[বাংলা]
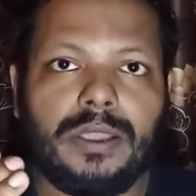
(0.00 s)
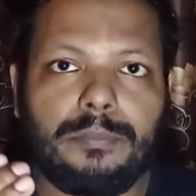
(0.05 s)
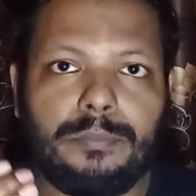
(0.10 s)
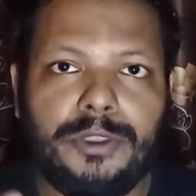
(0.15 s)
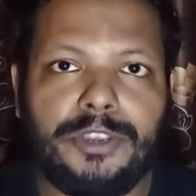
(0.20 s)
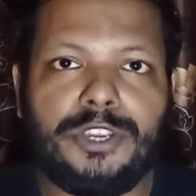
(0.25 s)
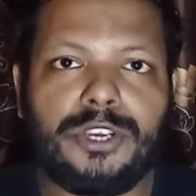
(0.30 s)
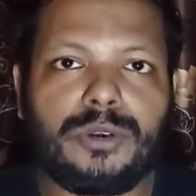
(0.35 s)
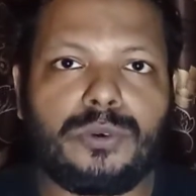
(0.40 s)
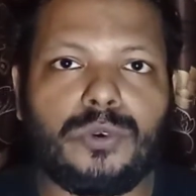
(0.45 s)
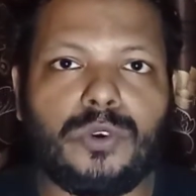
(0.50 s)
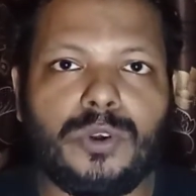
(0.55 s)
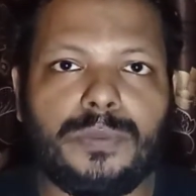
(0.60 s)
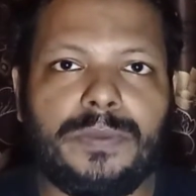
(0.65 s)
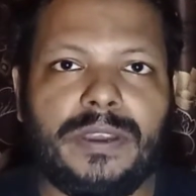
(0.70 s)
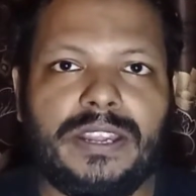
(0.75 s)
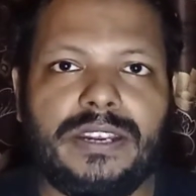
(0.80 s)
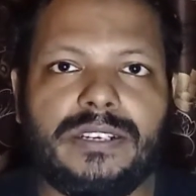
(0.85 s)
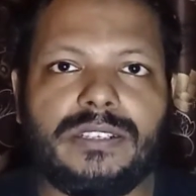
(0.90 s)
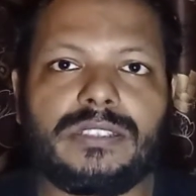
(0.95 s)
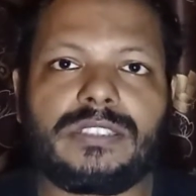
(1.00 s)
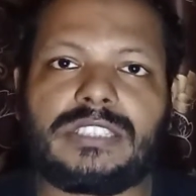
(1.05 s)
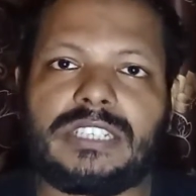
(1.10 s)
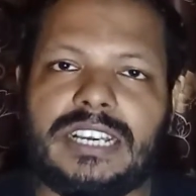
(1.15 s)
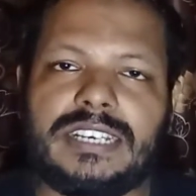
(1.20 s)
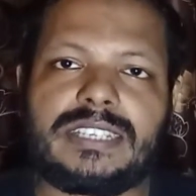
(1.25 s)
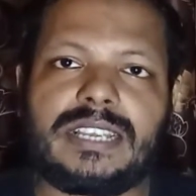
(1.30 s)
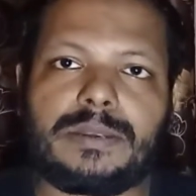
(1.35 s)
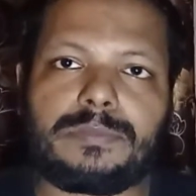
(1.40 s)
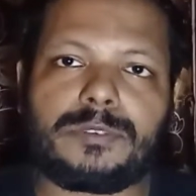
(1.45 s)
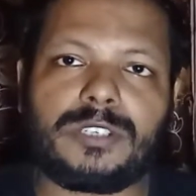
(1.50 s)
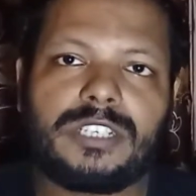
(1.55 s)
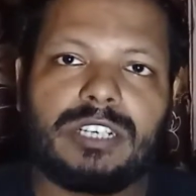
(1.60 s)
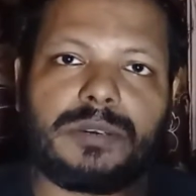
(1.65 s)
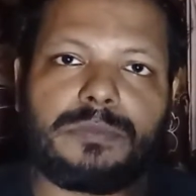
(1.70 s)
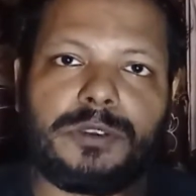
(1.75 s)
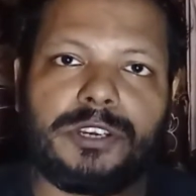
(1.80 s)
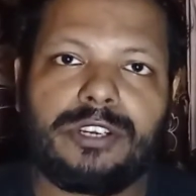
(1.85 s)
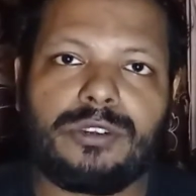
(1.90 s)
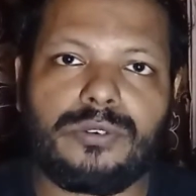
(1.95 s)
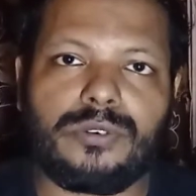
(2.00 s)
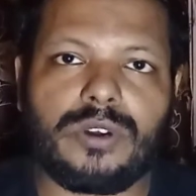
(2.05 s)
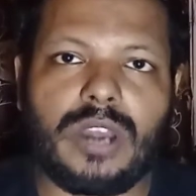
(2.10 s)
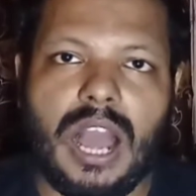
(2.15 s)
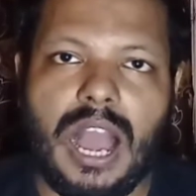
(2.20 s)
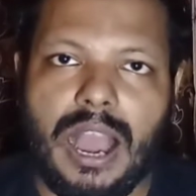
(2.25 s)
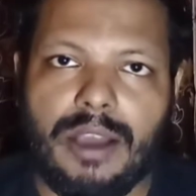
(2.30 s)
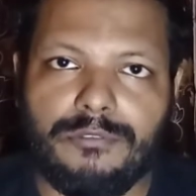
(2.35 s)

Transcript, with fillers: ভিডিও করবেন সেই সাবজেক্টের ভিডিওগুলো